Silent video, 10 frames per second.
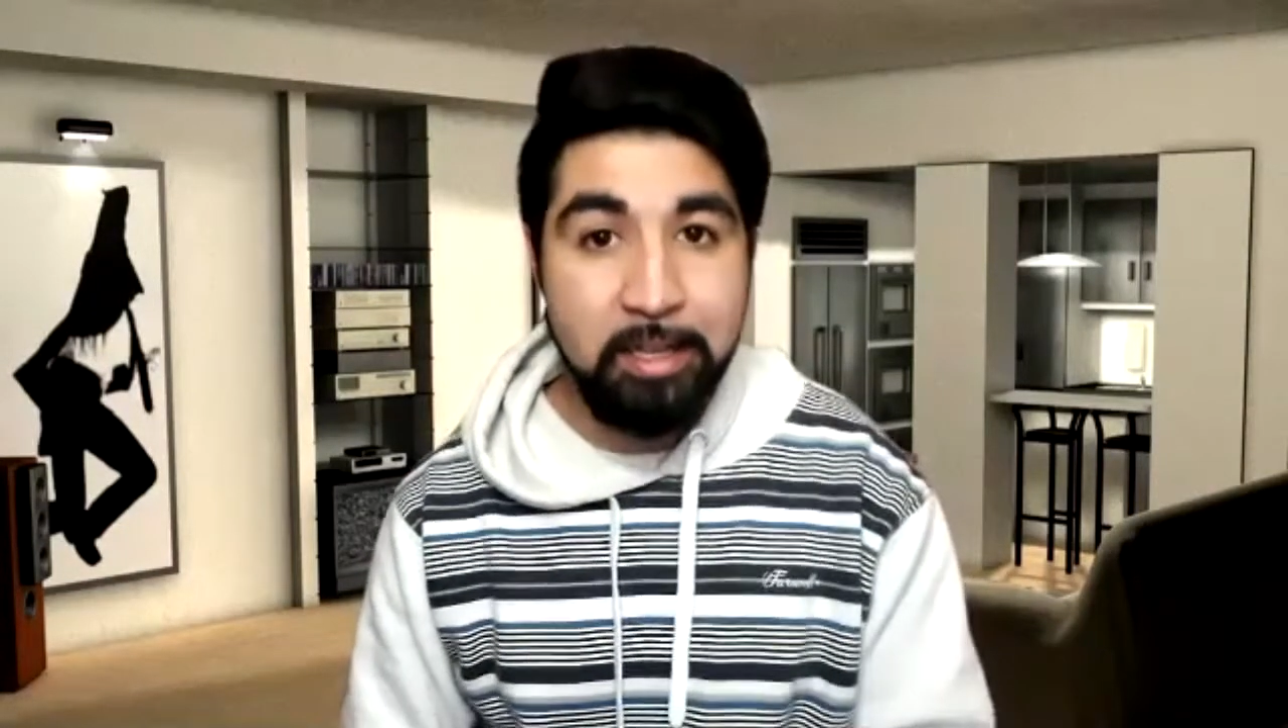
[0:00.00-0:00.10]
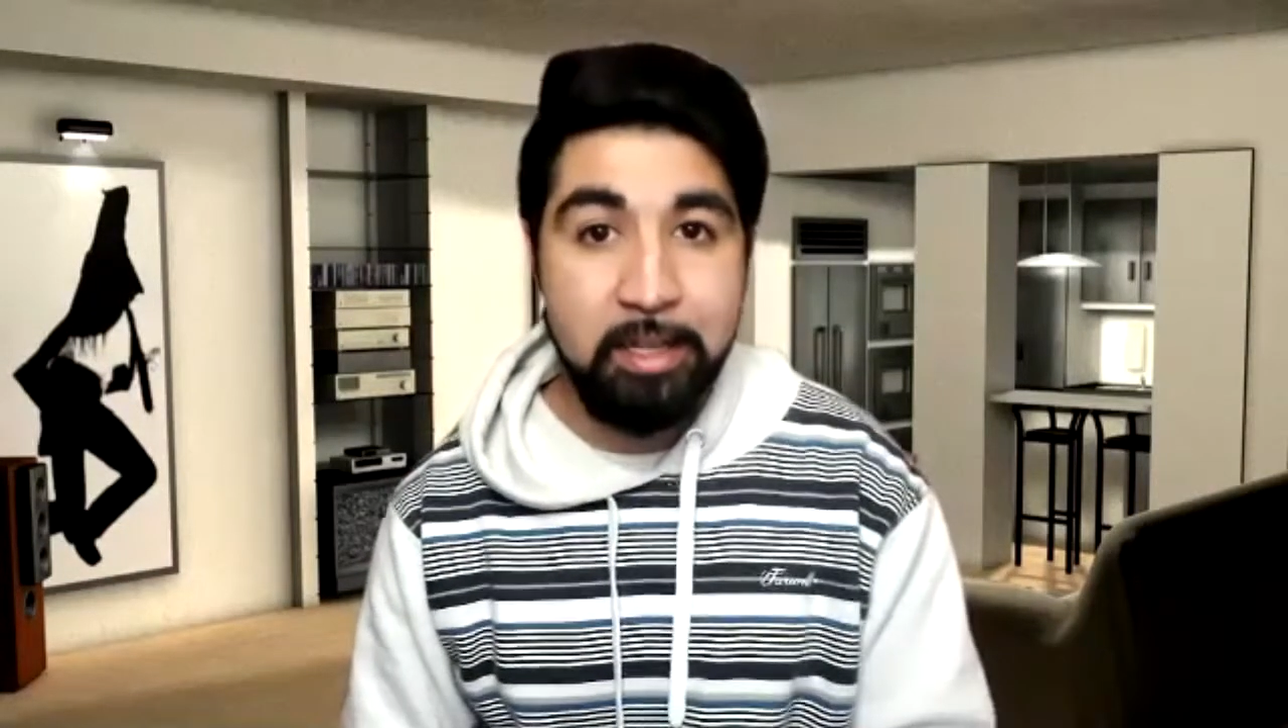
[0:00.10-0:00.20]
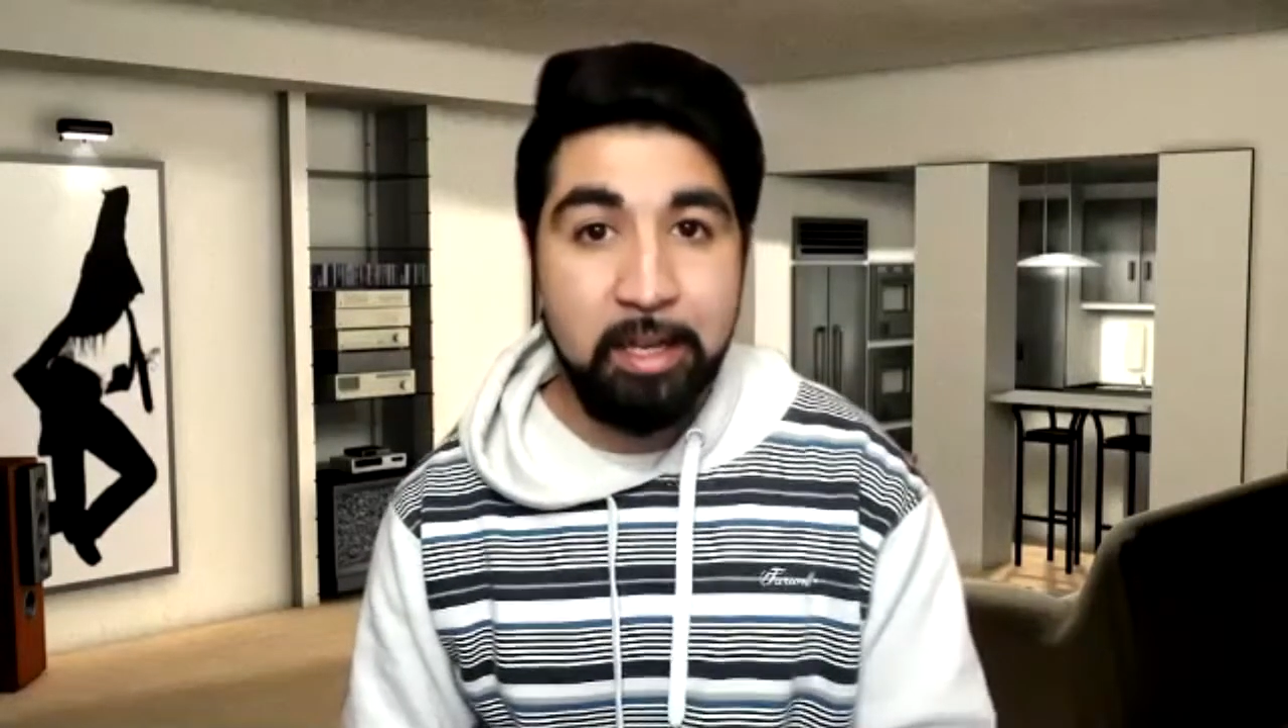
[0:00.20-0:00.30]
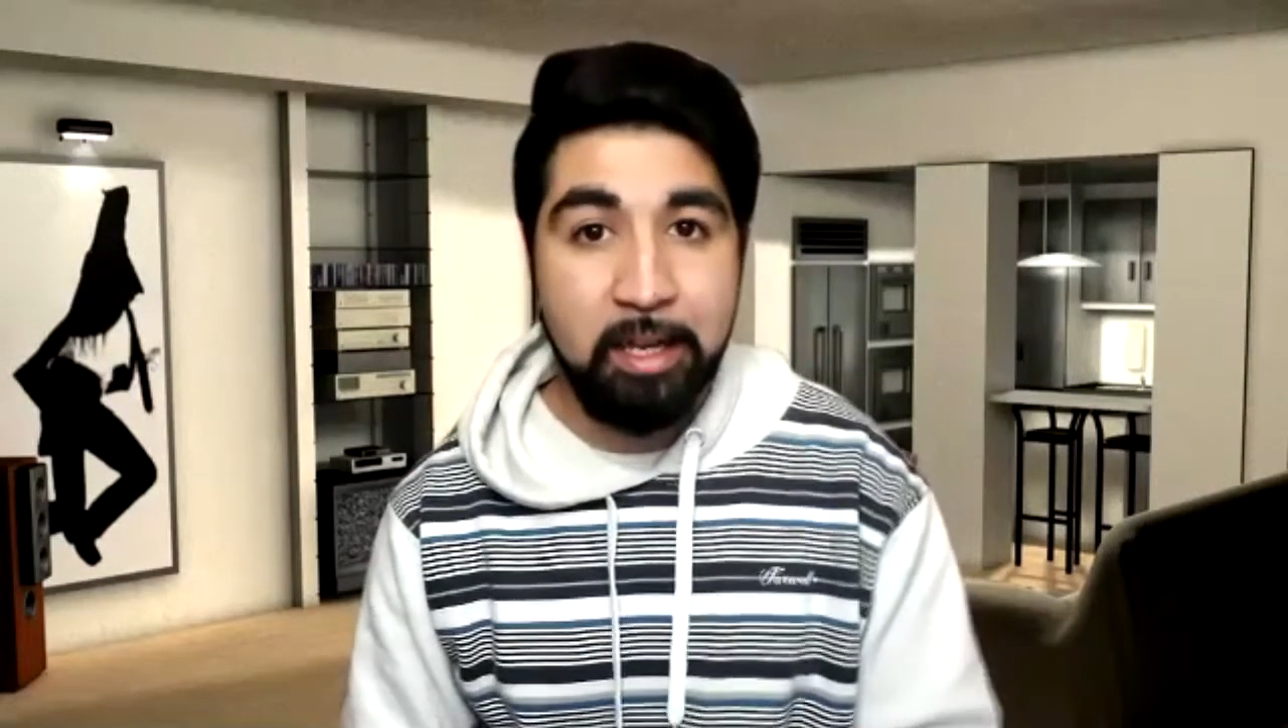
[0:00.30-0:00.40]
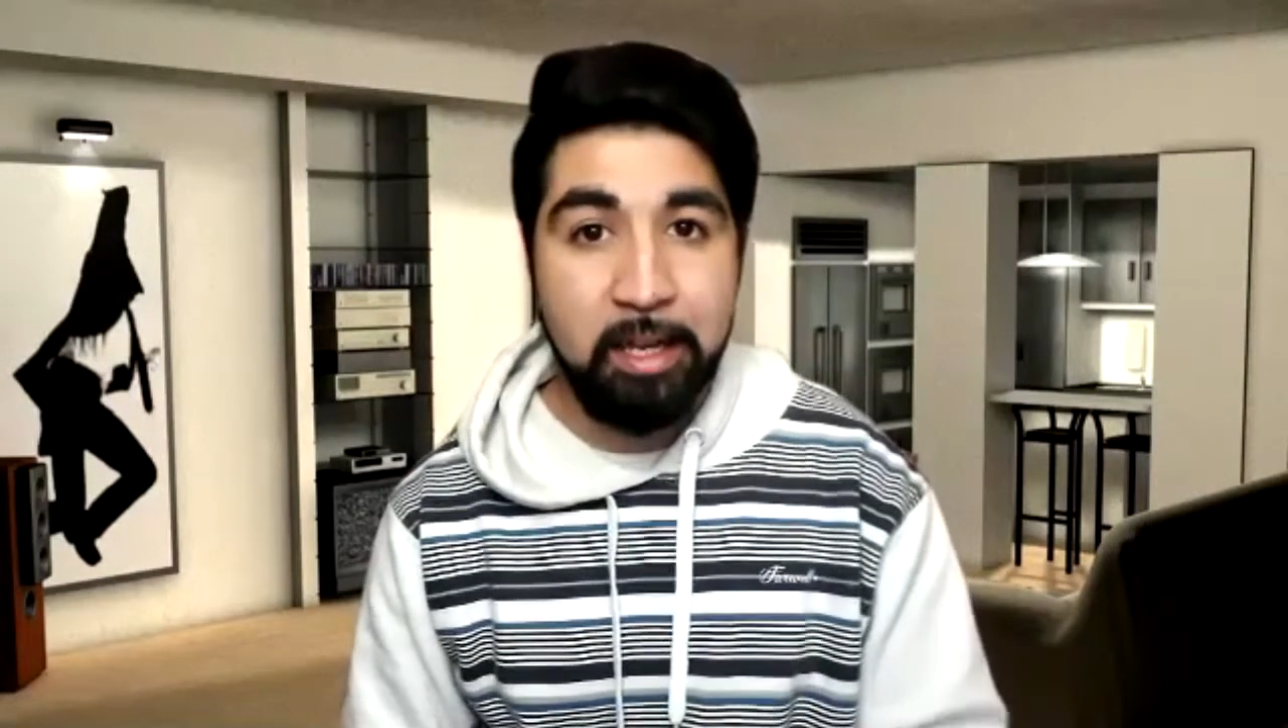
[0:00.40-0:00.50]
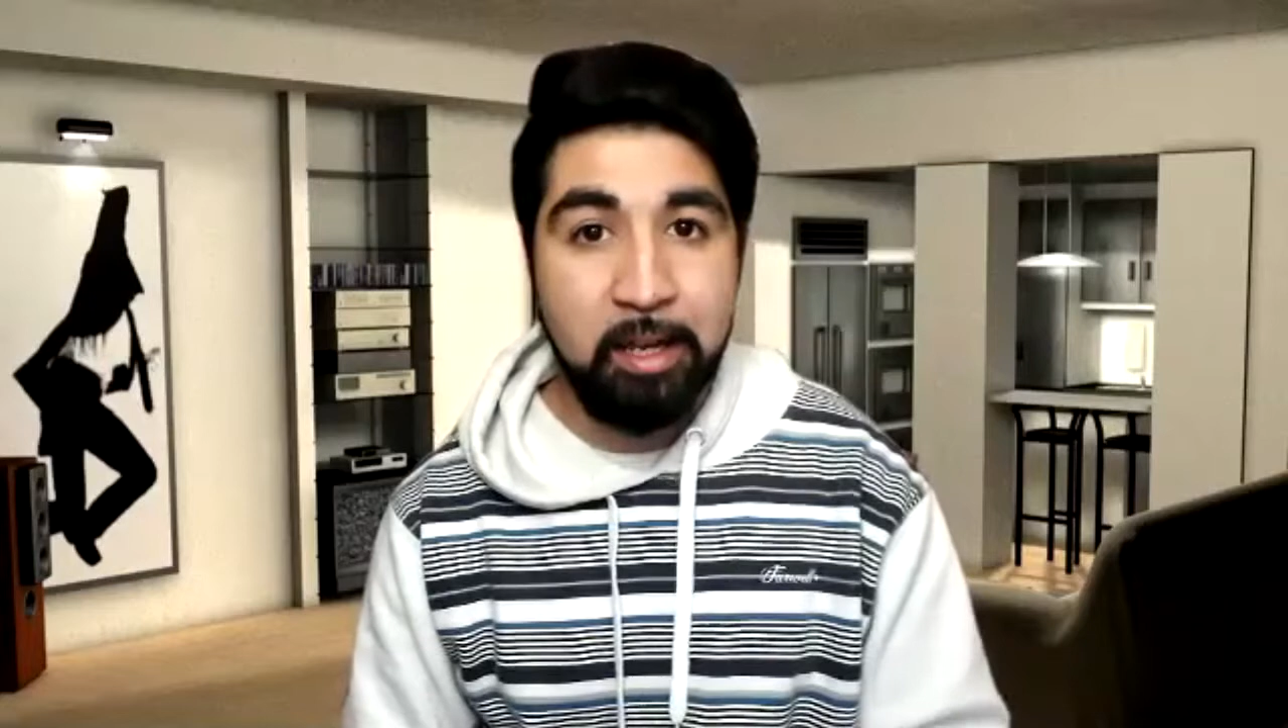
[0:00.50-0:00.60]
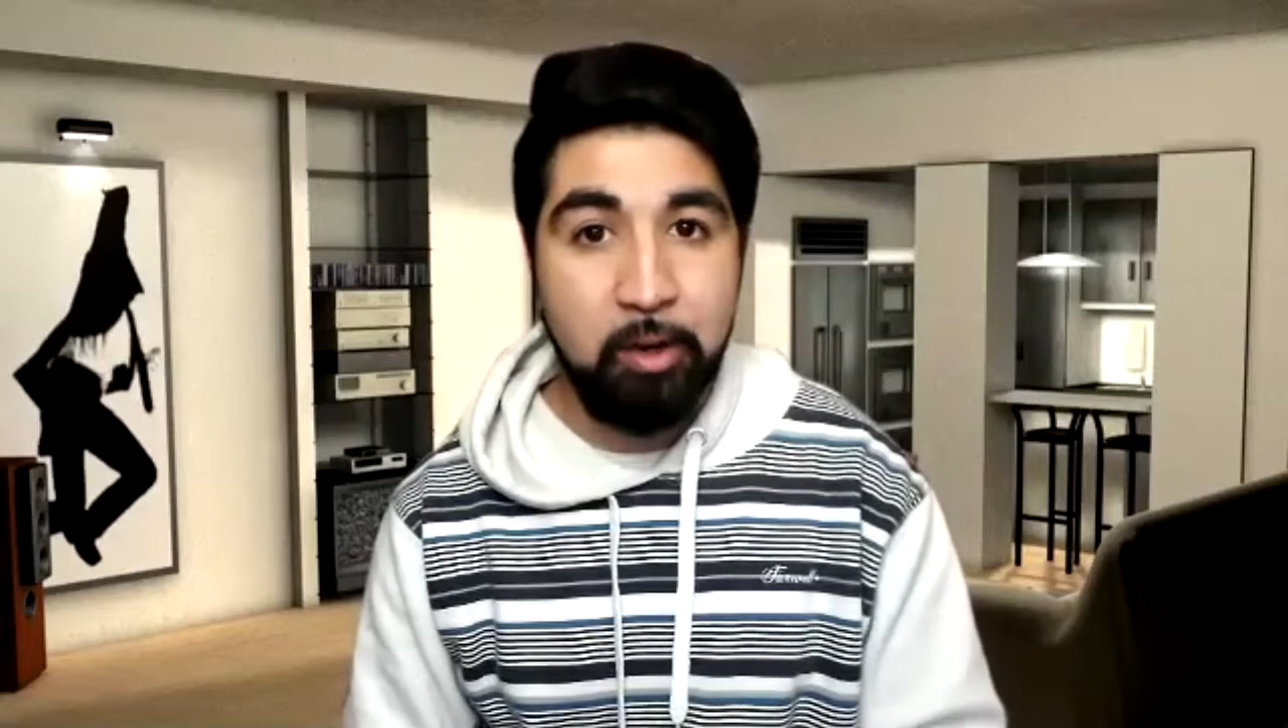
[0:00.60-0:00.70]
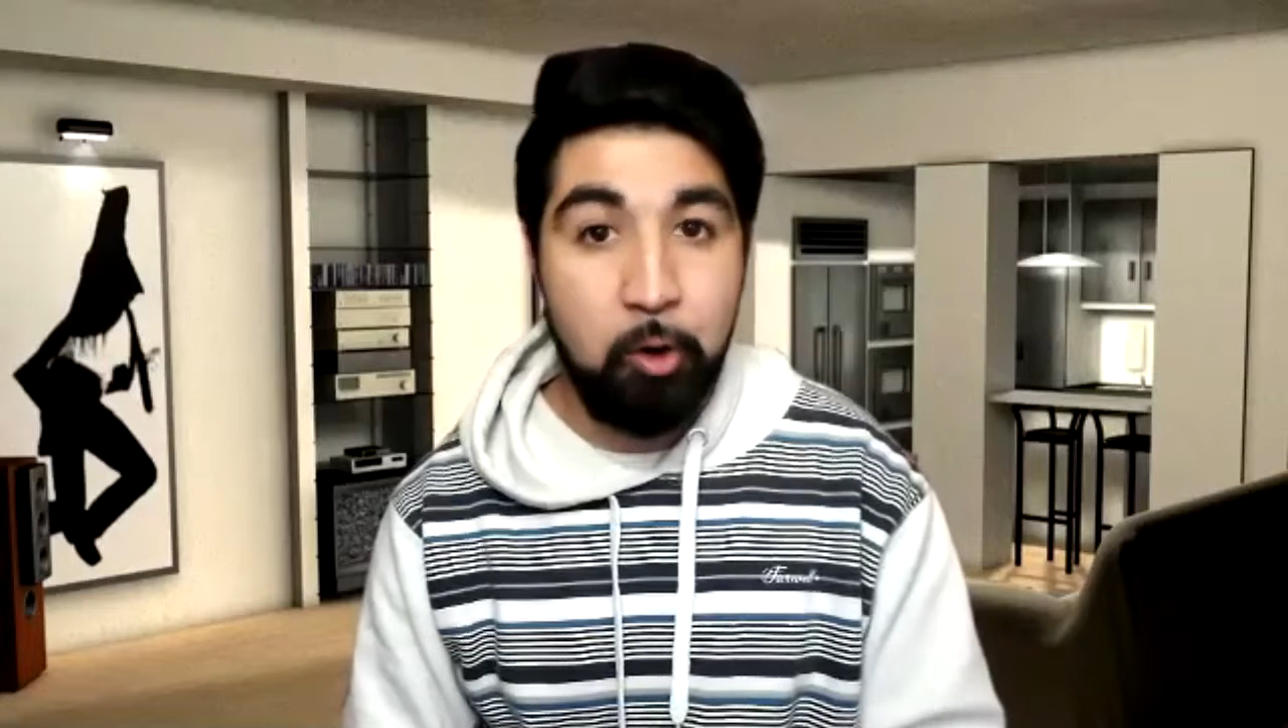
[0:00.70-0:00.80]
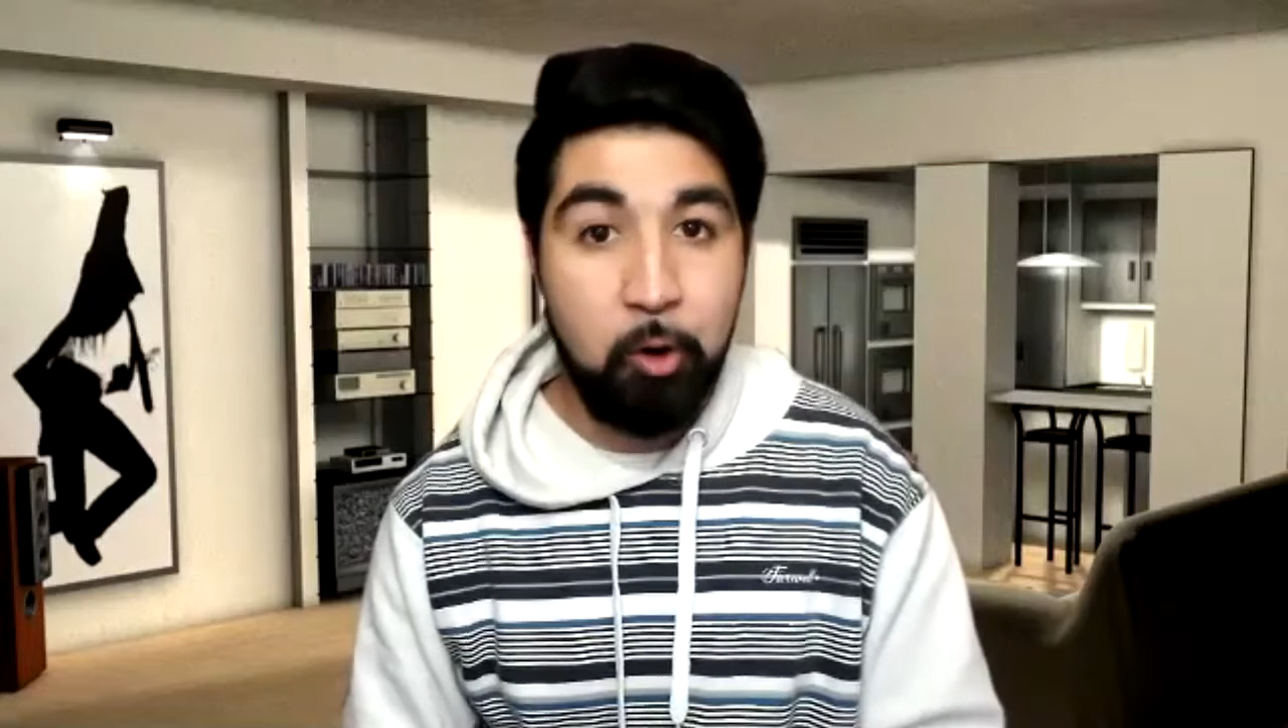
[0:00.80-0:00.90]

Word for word: de